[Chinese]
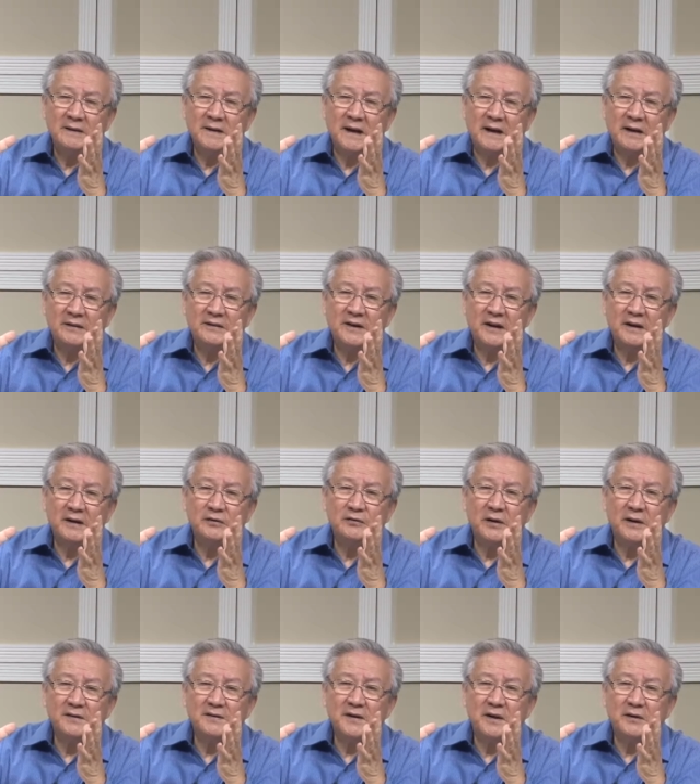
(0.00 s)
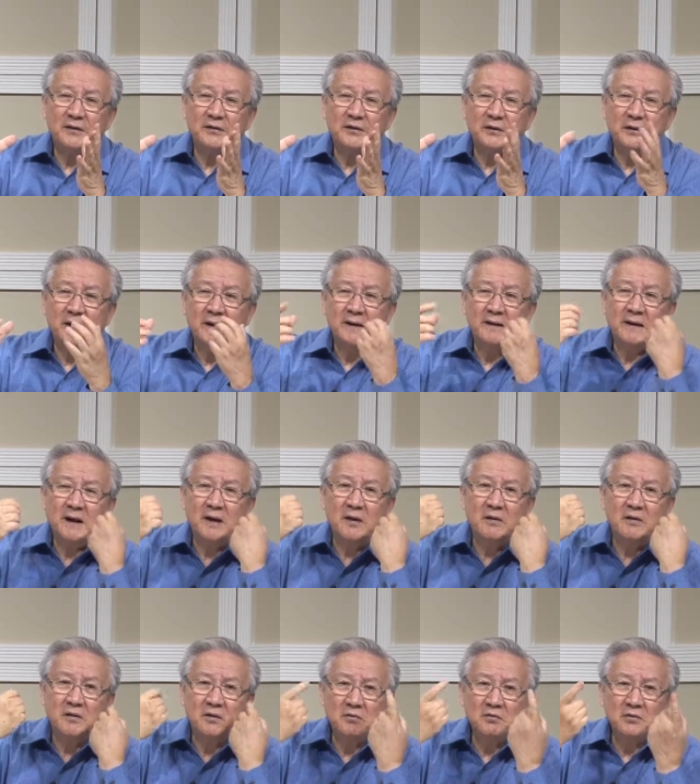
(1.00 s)
讲的上帝创造的时候，他要
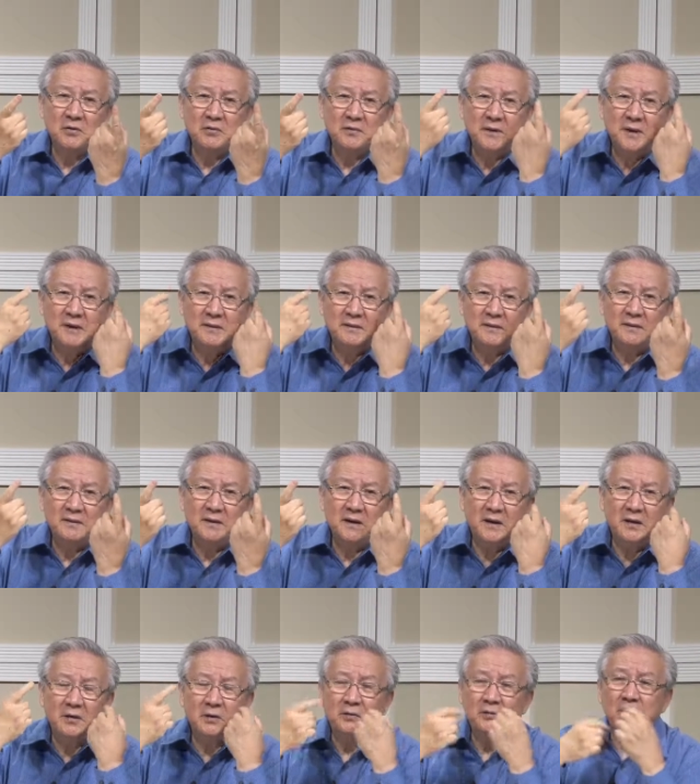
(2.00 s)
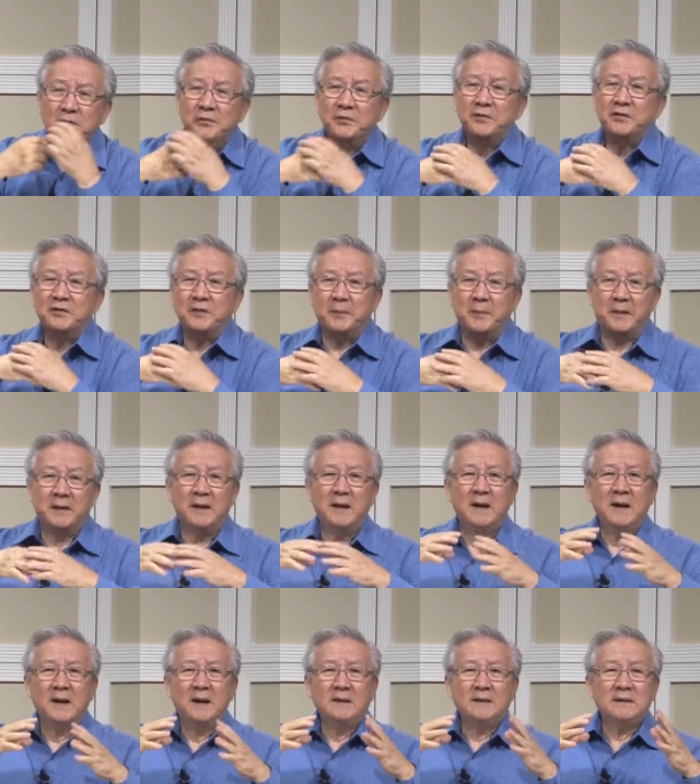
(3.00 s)
沟通的真正的沟通是什么？
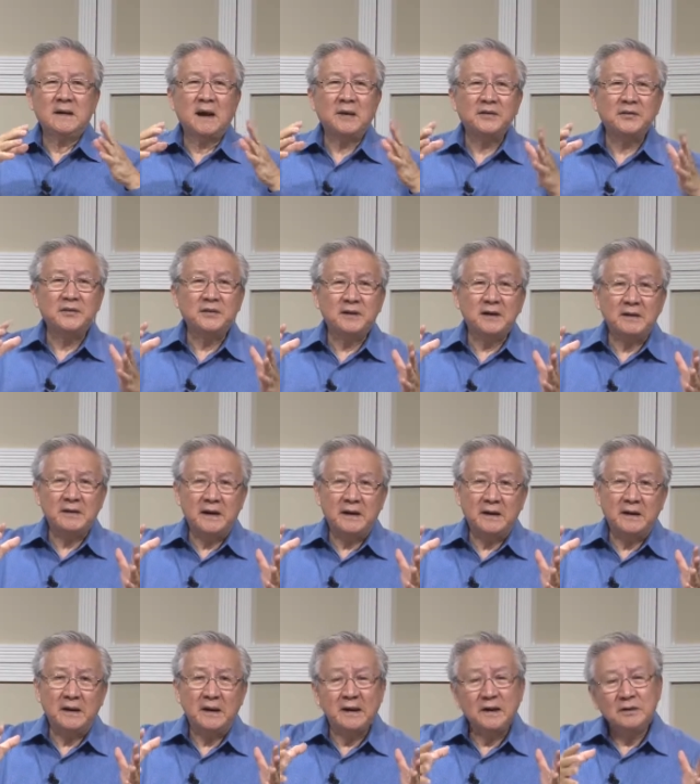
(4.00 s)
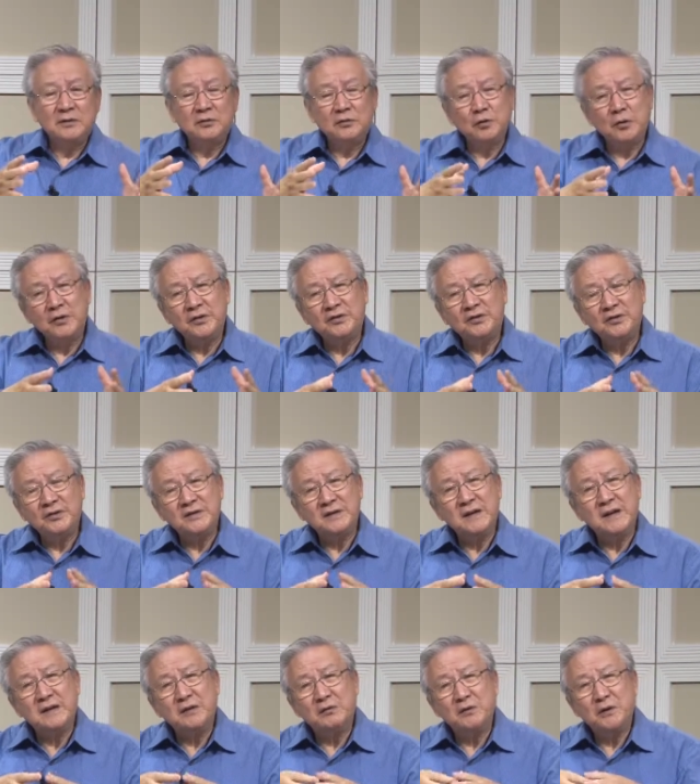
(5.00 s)
当时的人对于时
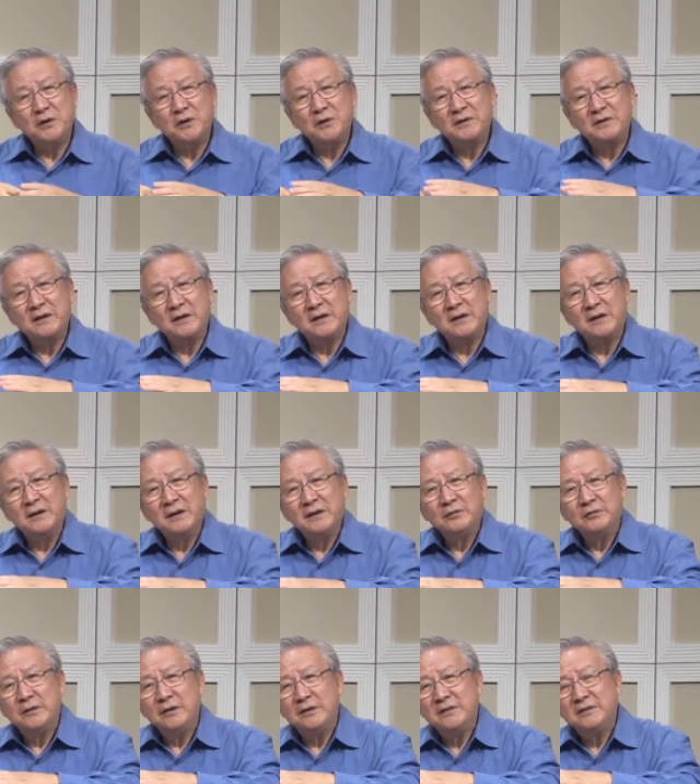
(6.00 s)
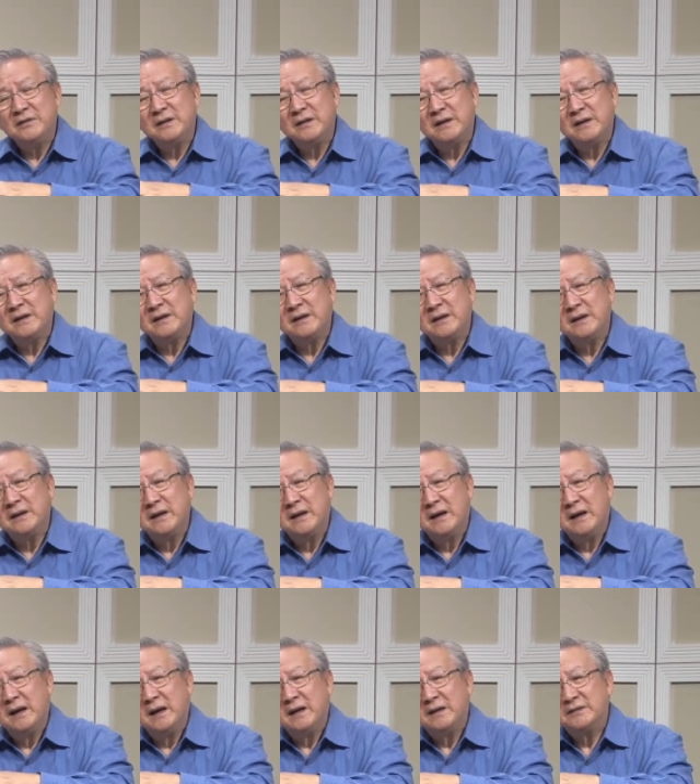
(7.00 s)
间、对于这个、对于这个
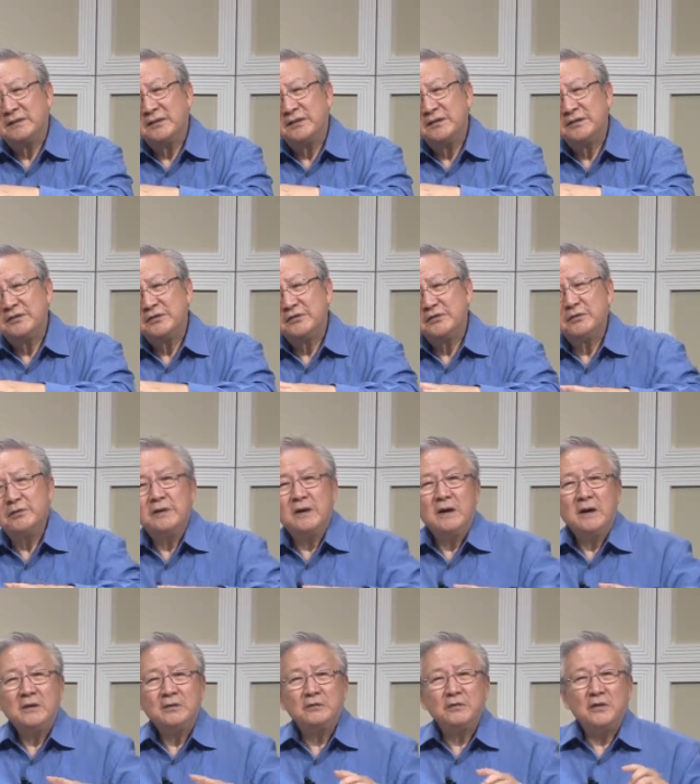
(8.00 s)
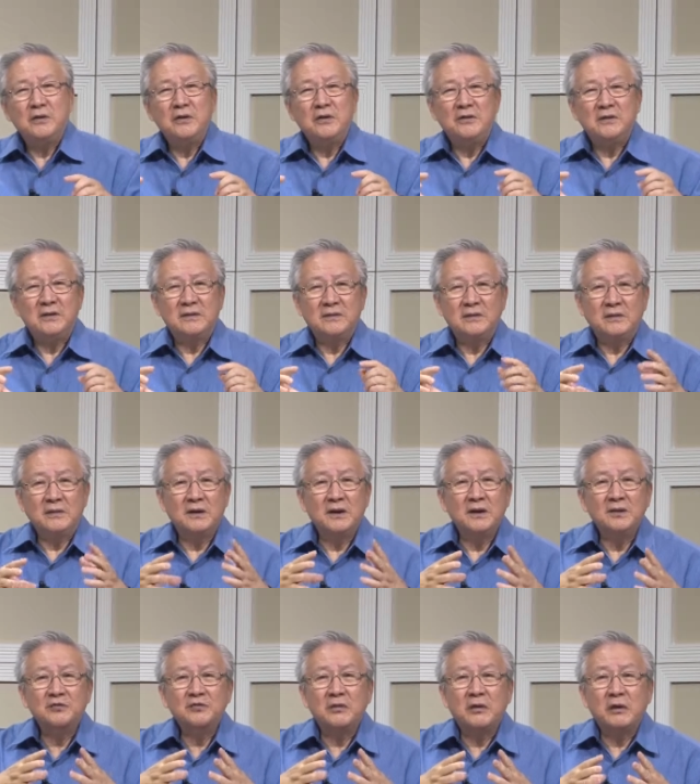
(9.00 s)
呃次序、对于这种
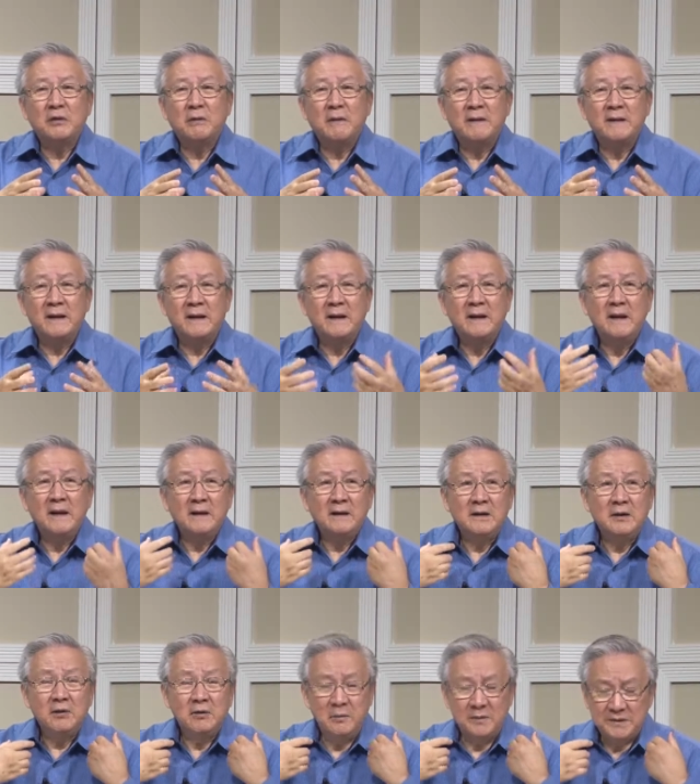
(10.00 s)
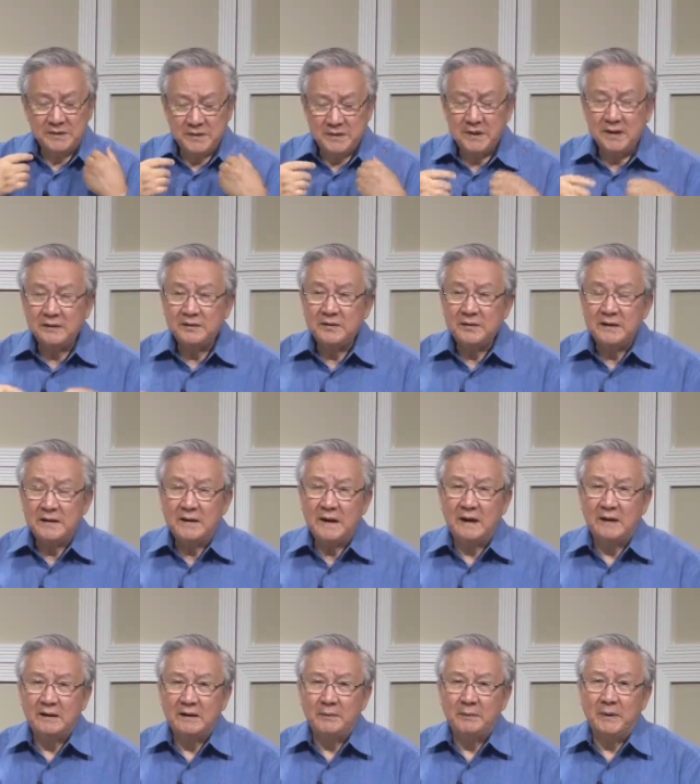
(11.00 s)
科学的观念，跟我们今天是一
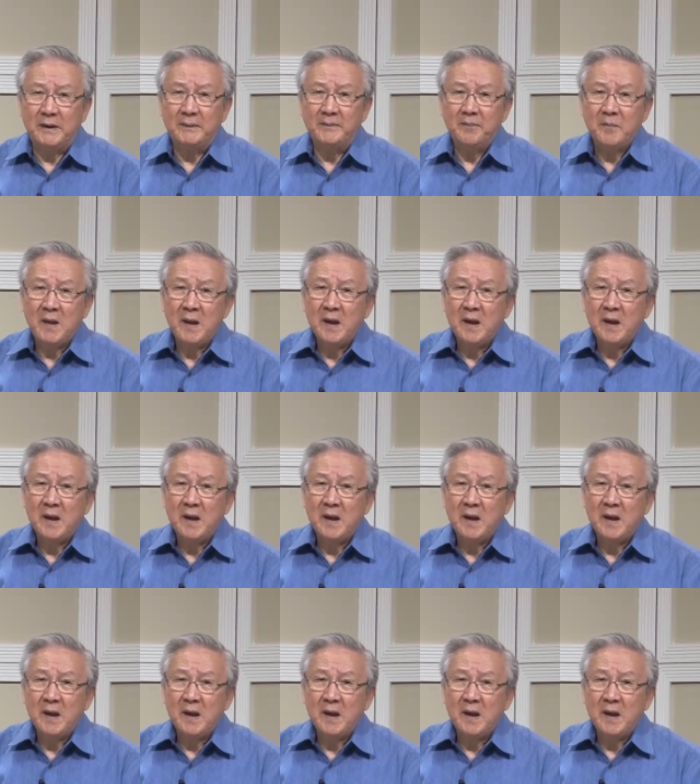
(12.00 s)
样的嘛？